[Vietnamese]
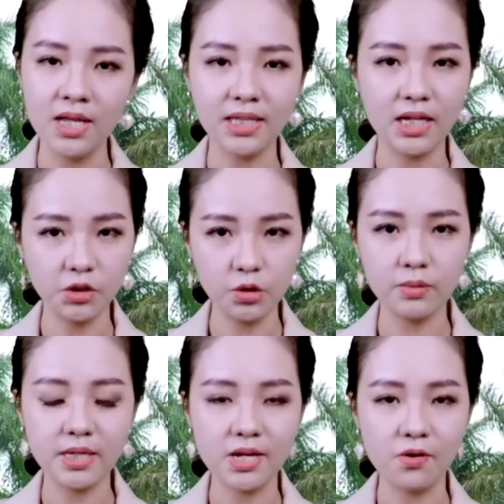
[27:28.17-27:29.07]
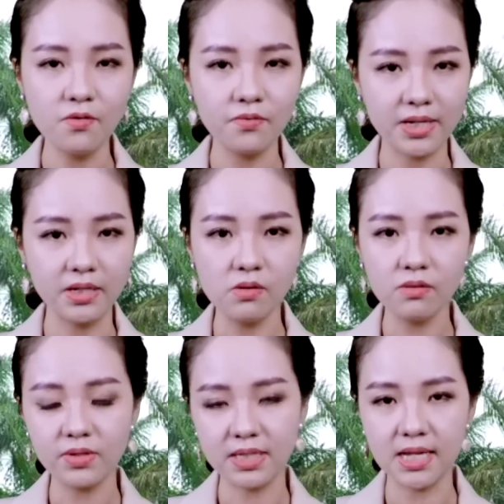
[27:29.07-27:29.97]
tận trung hiếu, vì nước,
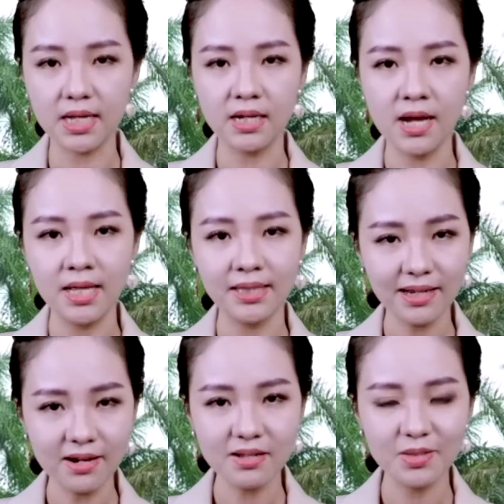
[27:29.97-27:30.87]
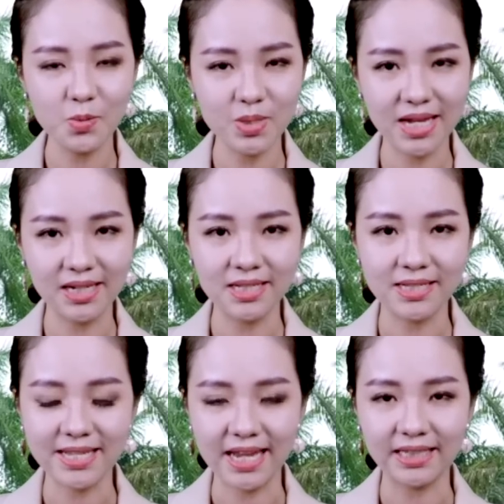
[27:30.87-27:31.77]
vì dân, tích đức tu nhân,
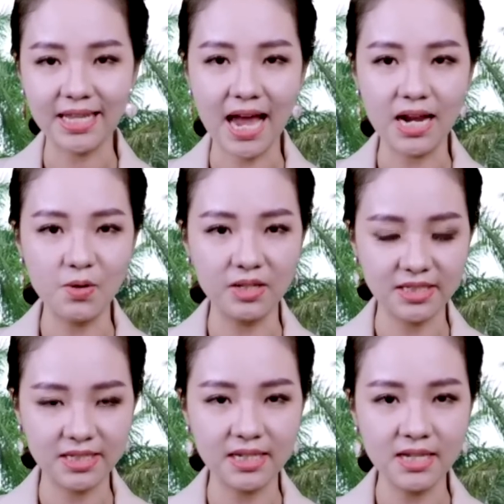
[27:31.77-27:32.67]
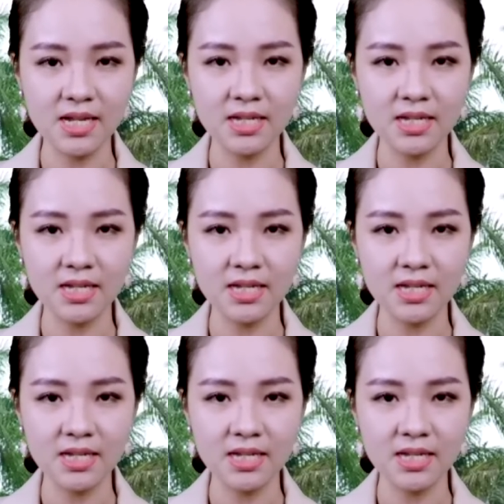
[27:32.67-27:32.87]
rèn tài luyện trí,